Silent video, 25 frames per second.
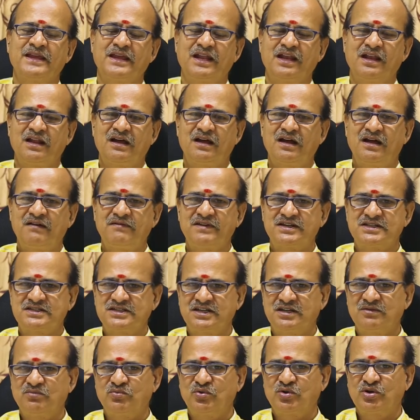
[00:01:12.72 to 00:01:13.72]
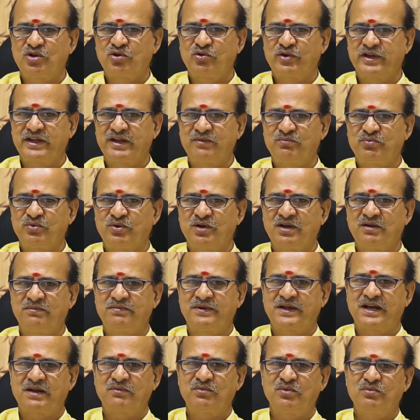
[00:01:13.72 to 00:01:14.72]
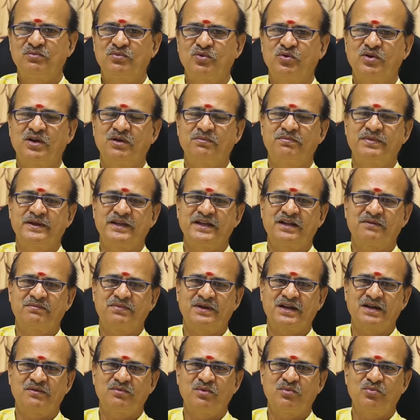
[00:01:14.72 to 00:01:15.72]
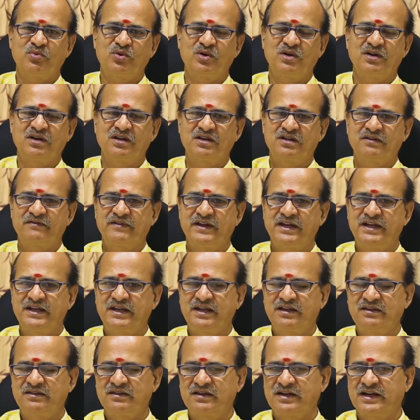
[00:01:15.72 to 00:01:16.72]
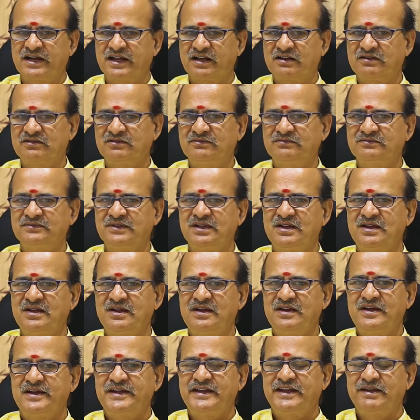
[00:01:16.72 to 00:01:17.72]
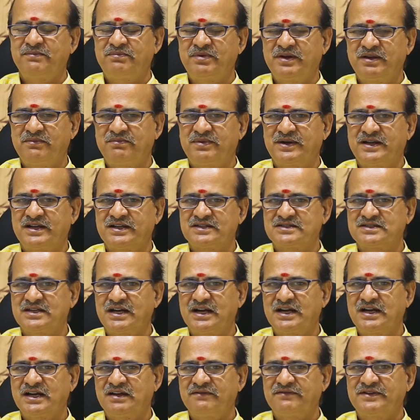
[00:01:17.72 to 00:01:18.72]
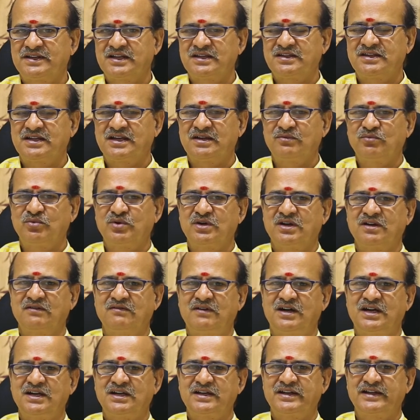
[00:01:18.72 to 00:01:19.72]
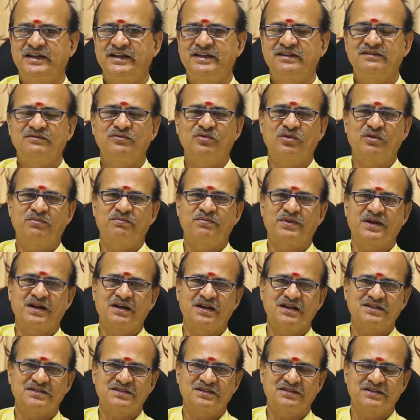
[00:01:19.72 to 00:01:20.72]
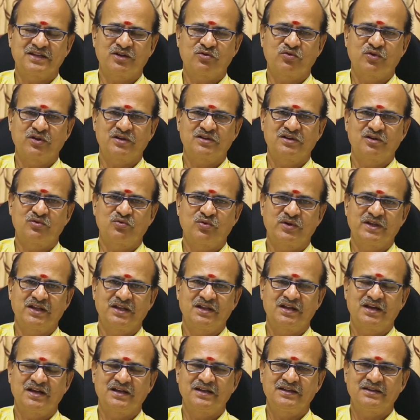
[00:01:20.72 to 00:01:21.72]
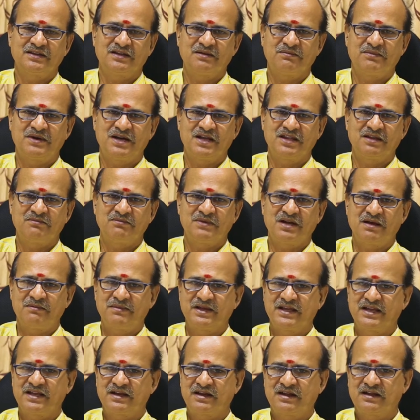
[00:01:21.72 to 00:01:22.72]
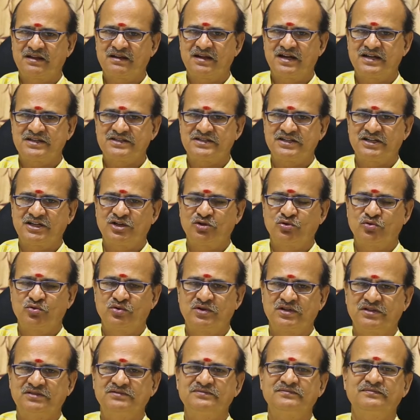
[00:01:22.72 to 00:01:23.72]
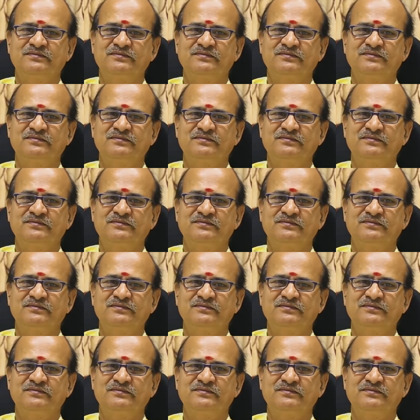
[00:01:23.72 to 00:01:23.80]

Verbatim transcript: எல்லாவற்றிலும் உங்களுடைய புகழ் பரவும் உங்கள் பெயர் பரவும் உங்களுக்கு வேண்டியது நடக்கும் இப்படிப்பட்ட சகல விதத்திலும் உங்கள் வாழ்க்கை ஒரு பிரகாசத்தை கொடுக்கக்கூடியதாக இந்த மாதம் அமைகிற காட்சிகள் உண்டு